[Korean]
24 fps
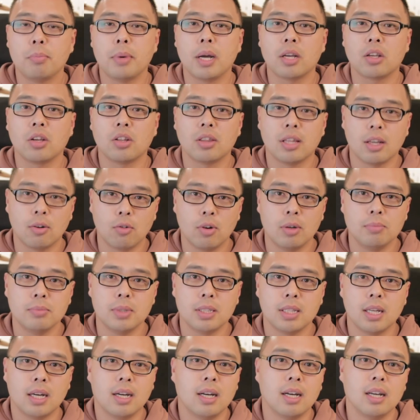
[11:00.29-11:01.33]
바뀌었다고
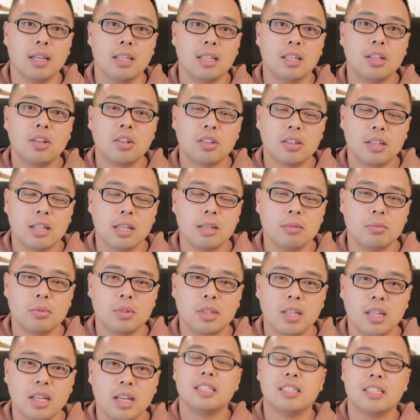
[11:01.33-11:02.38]
합니다. 아, 이것
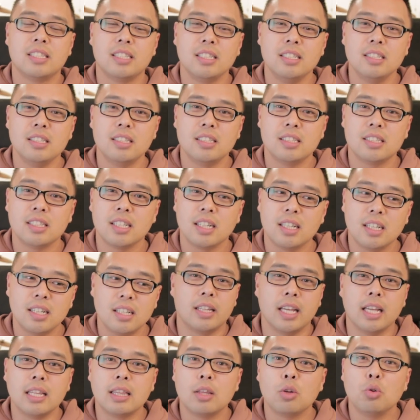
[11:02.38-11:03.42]
때문에
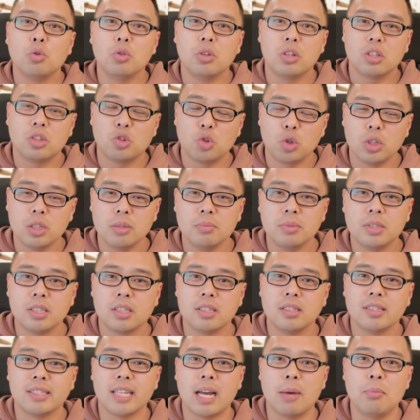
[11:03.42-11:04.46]
진짜 대통령
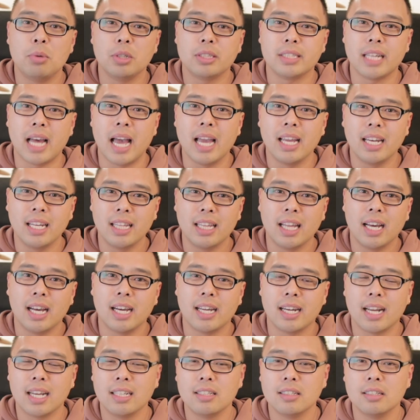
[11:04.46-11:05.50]
취임식은 삼월
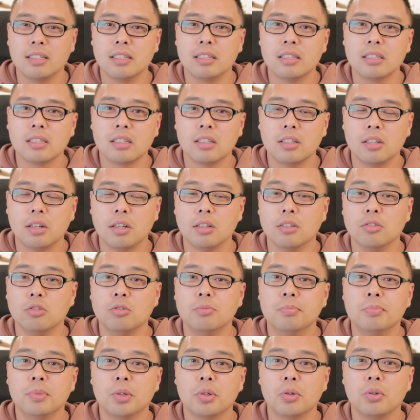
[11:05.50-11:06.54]
사일이다 라는 그런
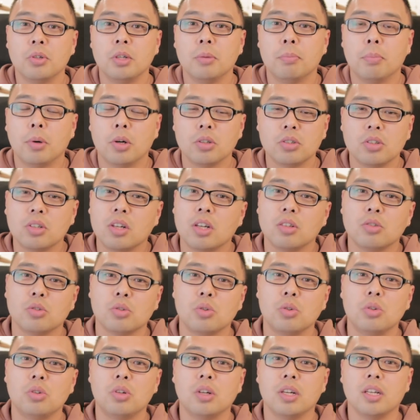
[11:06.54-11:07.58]
음모론이
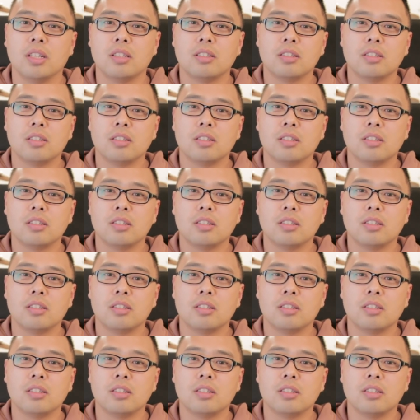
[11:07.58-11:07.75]
퍼져가지고